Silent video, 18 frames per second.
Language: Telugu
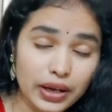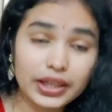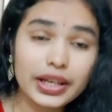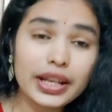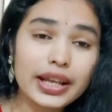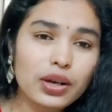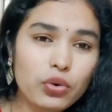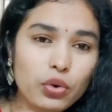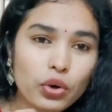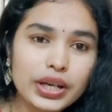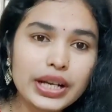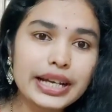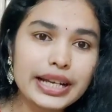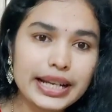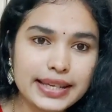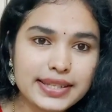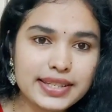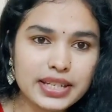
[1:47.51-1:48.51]
అంటే కొన్ని
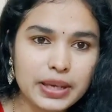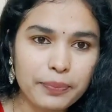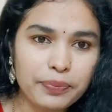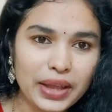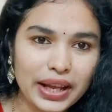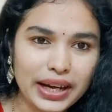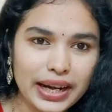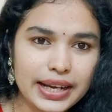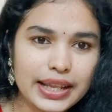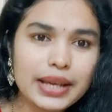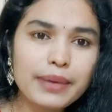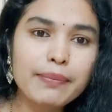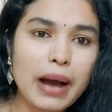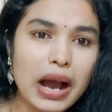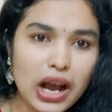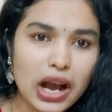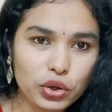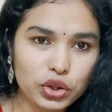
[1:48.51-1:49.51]
ట్రిక్స్ చెప్తానండి
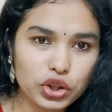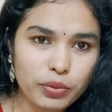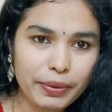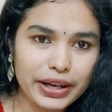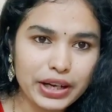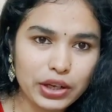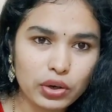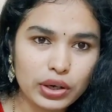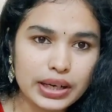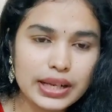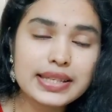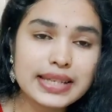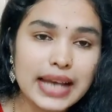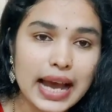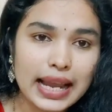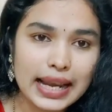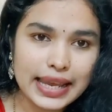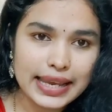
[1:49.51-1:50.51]
బాగా గుర్తుపెట్టుకోండి
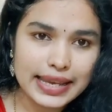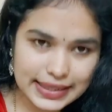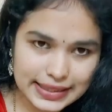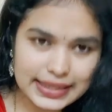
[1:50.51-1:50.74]
చాలా